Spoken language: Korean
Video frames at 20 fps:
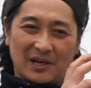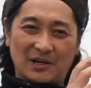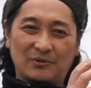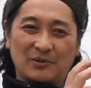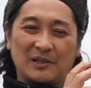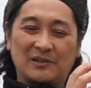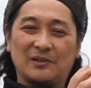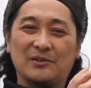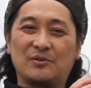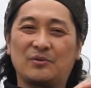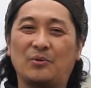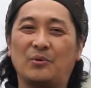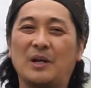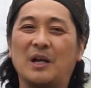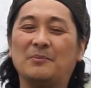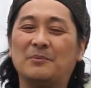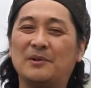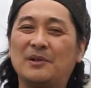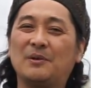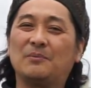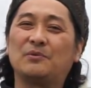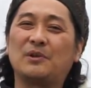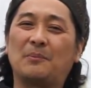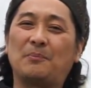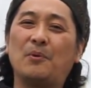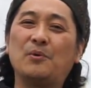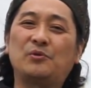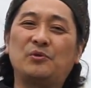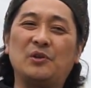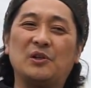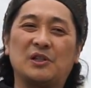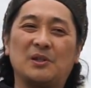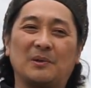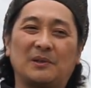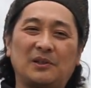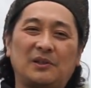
장군의 그 존함을 우리가 볼 수 있죠.